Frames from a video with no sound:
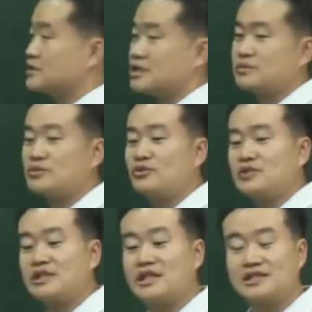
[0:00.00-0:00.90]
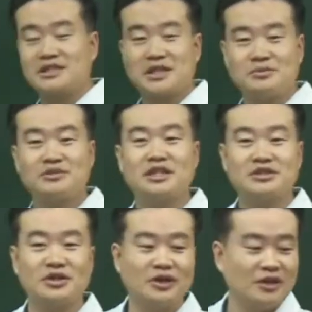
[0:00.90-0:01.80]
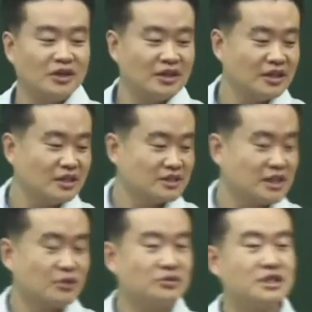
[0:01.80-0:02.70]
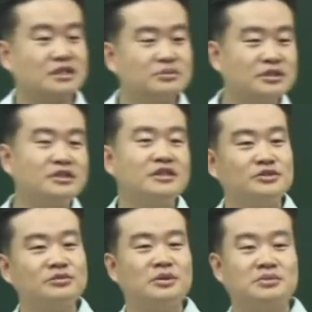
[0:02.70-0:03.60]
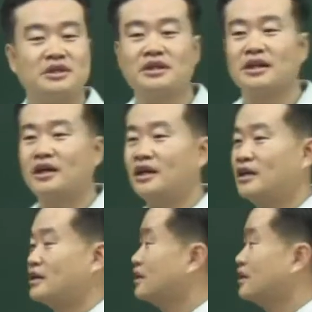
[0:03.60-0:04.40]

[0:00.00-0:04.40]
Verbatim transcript: 집 소유자는 항상 채무자죠. 채권자 집을 그릴 이유가 없잖아 내가.